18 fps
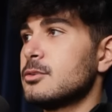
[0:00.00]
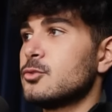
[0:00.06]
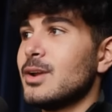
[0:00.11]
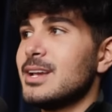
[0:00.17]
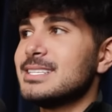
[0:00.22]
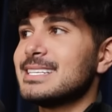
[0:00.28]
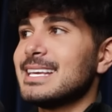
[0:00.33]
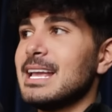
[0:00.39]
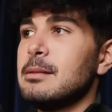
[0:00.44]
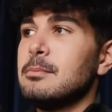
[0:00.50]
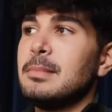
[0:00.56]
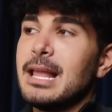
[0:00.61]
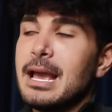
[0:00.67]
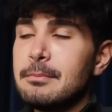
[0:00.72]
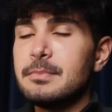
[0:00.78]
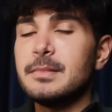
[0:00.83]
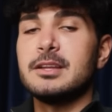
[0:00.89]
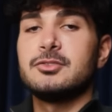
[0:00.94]
Grayscale
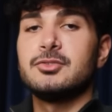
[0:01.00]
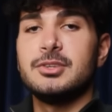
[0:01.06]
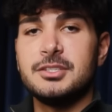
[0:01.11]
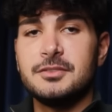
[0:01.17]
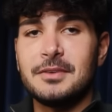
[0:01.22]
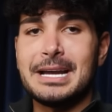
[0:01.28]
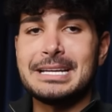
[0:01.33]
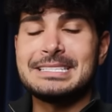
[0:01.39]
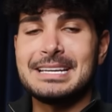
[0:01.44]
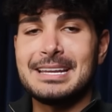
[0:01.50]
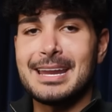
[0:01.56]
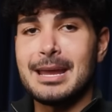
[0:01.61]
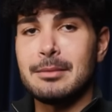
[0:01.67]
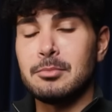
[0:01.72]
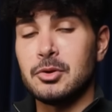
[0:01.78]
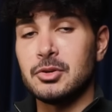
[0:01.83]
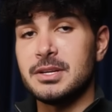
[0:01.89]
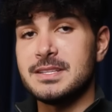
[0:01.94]
bleibt natürlich weiterhin ein
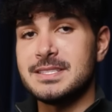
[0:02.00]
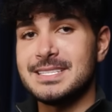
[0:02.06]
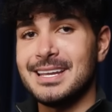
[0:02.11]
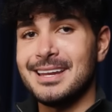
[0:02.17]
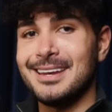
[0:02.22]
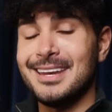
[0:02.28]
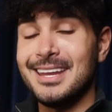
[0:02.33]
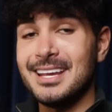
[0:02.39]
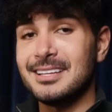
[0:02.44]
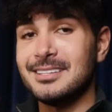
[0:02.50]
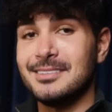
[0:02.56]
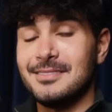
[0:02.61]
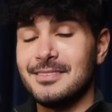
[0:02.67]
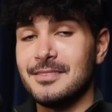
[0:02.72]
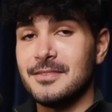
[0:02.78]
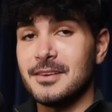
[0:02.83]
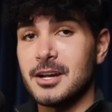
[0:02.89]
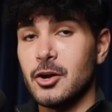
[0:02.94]
potenzieller
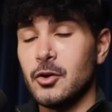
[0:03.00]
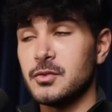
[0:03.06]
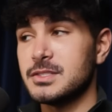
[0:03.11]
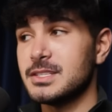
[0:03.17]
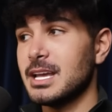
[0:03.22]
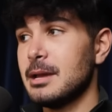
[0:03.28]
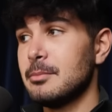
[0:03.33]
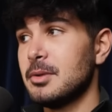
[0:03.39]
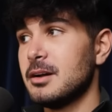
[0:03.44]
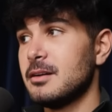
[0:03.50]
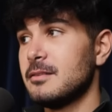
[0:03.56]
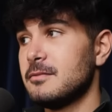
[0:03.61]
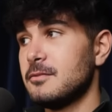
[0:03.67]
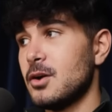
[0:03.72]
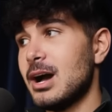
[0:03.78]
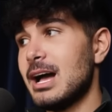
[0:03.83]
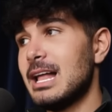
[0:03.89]
negativer Verkaufstreiber, vor